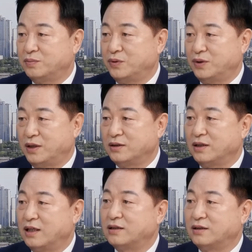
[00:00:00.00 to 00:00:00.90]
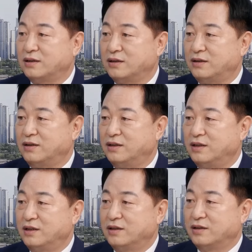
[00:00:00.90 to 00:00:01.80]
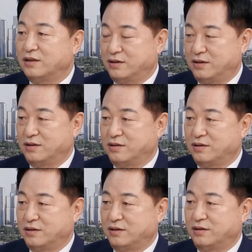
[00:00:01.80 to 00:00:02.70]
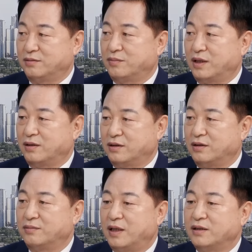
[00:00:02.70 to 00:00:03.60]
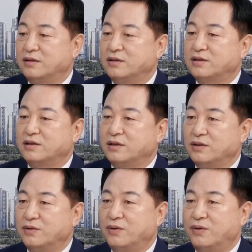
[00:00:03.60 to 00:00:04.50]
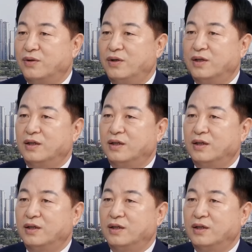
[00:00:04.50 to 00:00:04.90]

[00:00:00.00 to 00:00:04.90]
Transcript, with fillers: 투표율이 굉장히 낮아서 네, 20% 투표율, 어, 투표율이었어요. 어, 많이 걱정이고 네.